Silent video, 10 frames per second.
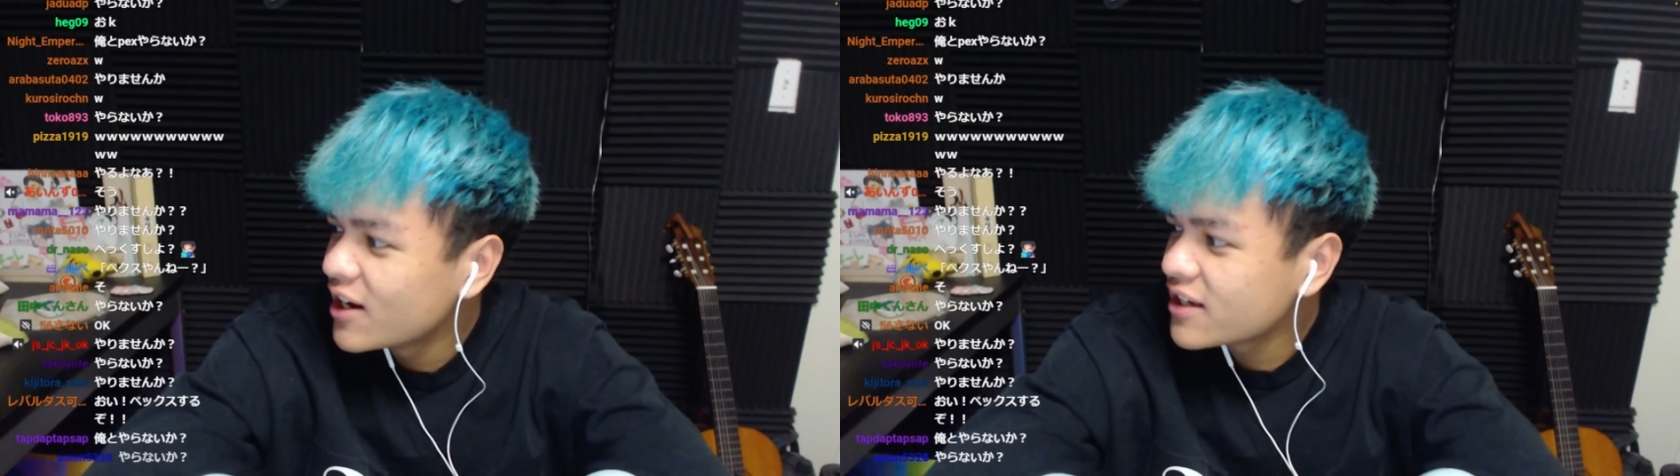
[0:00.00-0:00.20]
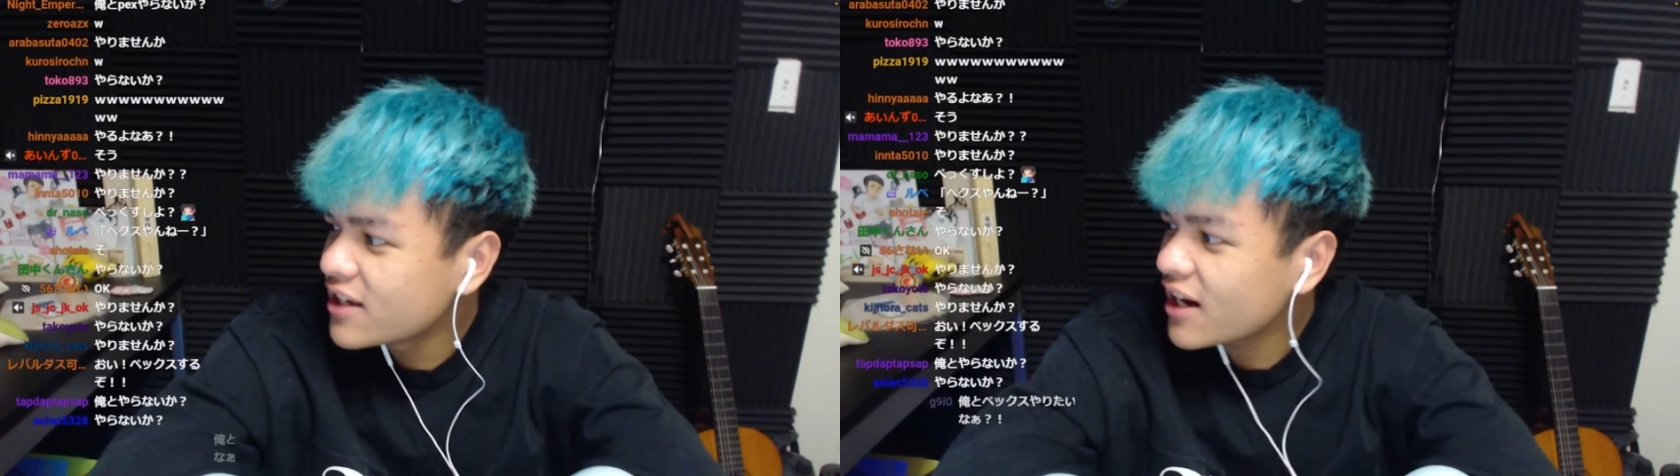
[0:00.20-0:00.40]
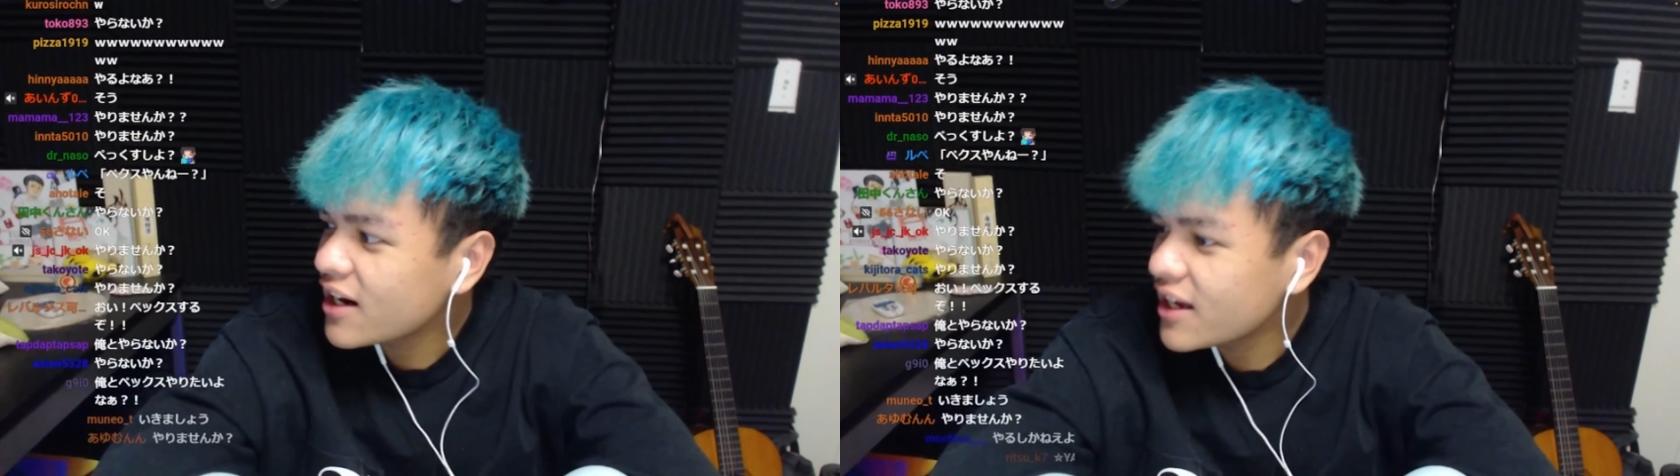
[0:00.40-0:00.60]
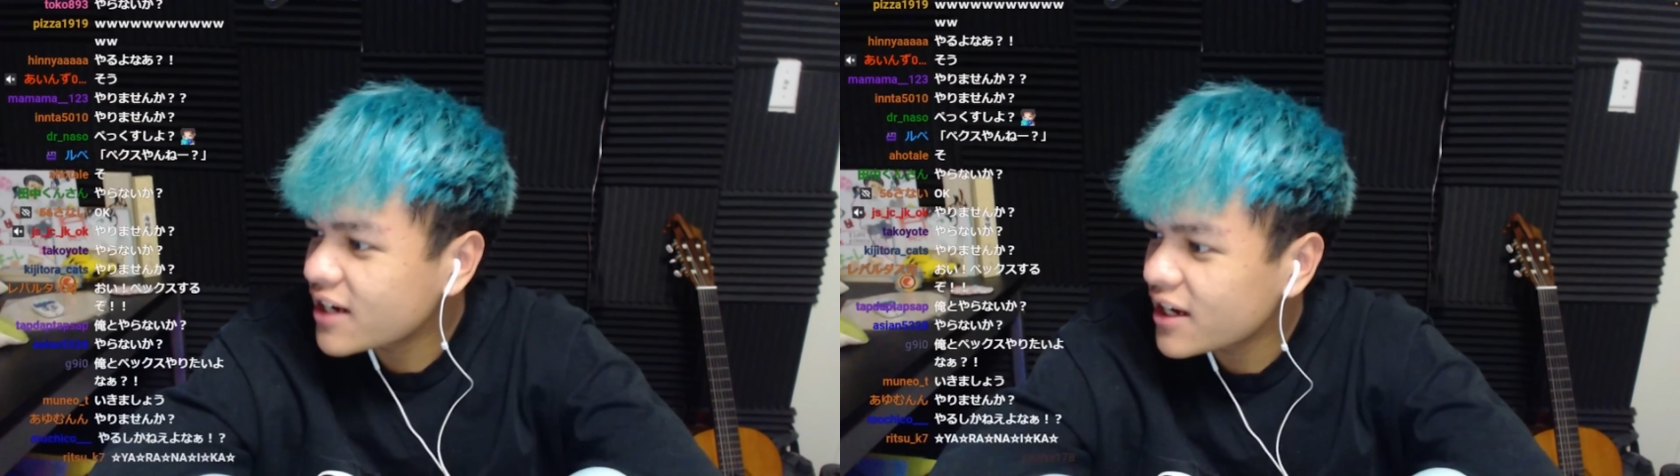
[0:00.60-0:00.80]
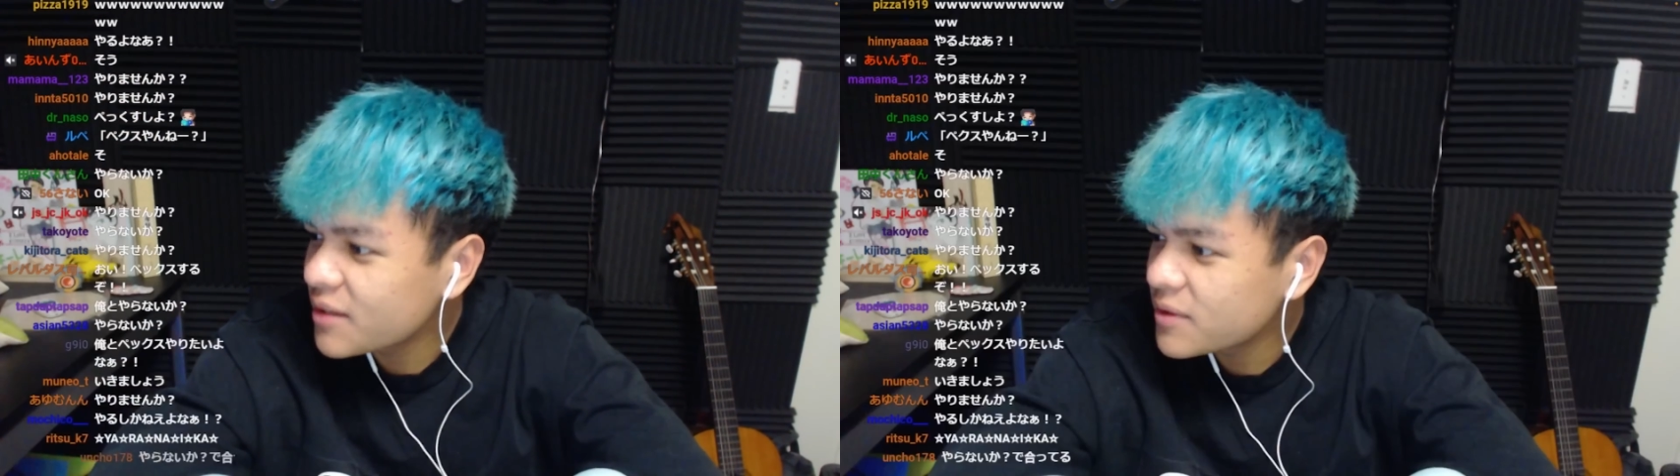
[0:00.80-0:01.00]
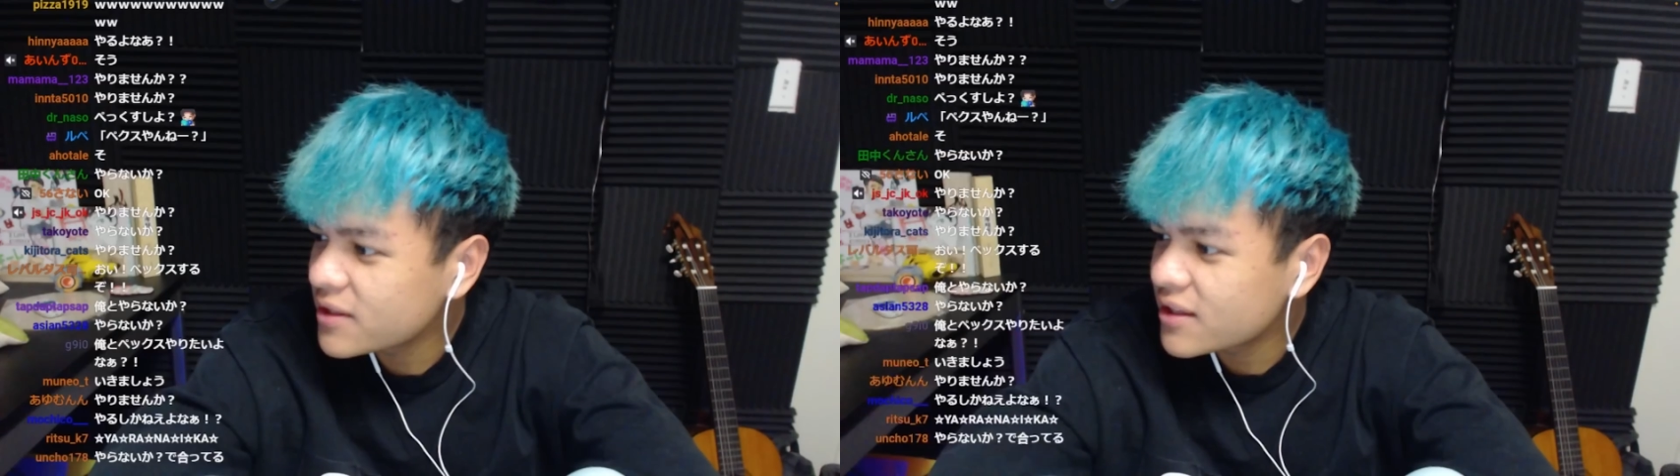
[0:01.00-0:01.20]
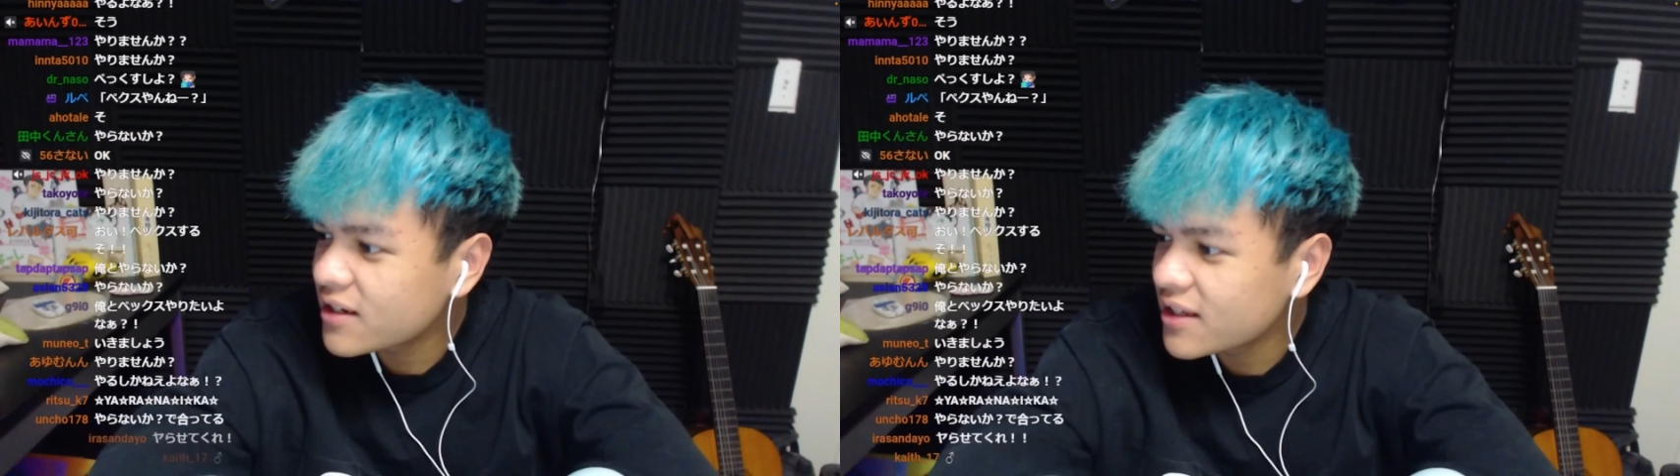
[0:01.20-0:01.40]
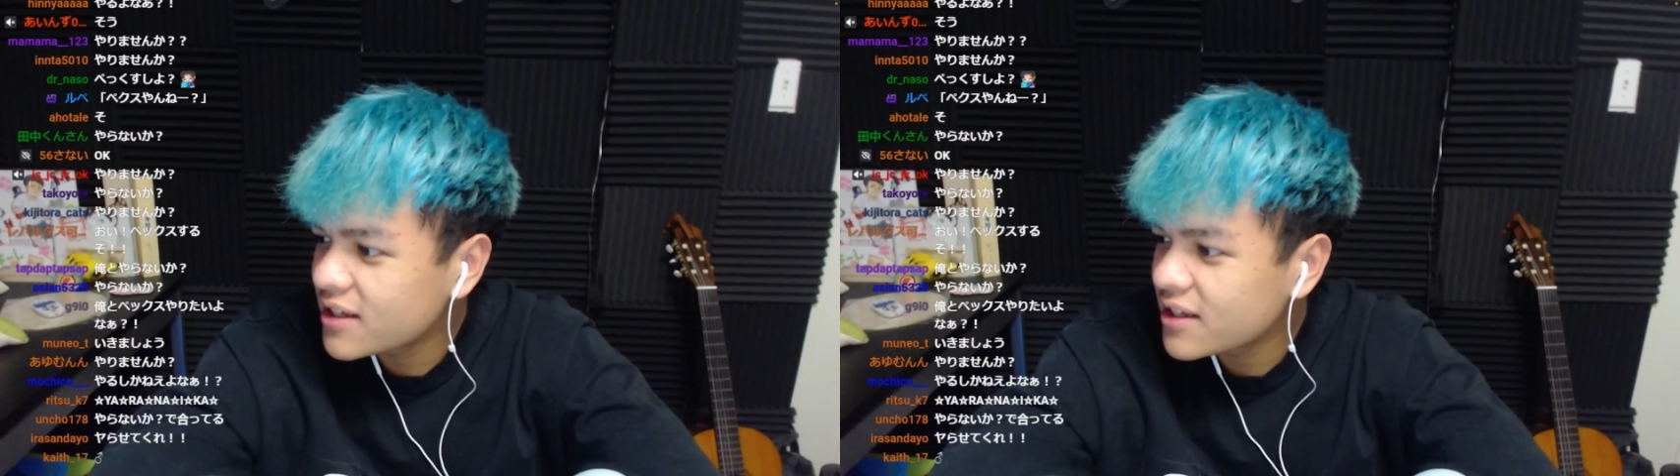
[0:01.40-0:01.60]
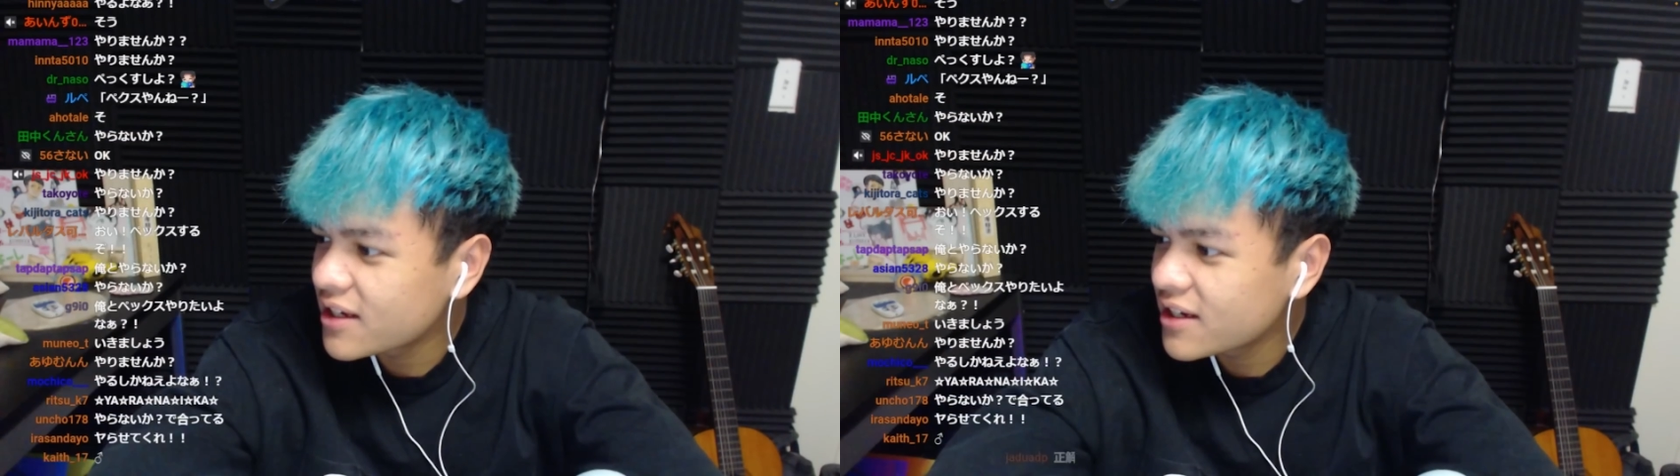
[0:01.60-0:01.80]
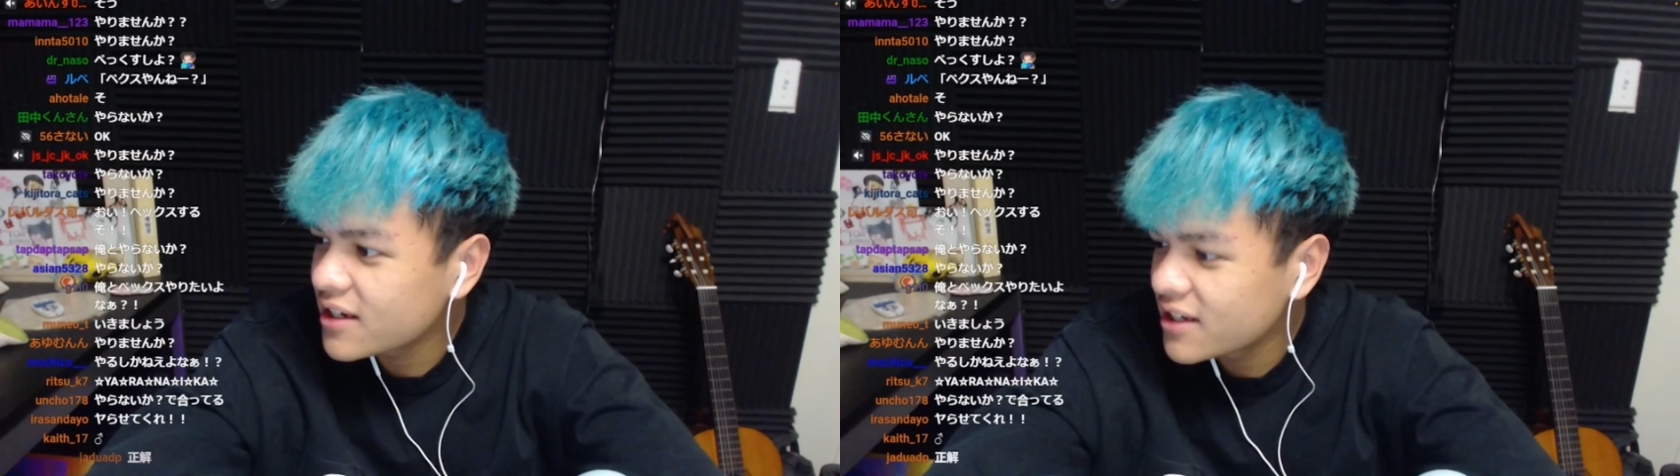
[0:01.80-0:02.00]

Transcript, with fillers: やらないか意味って何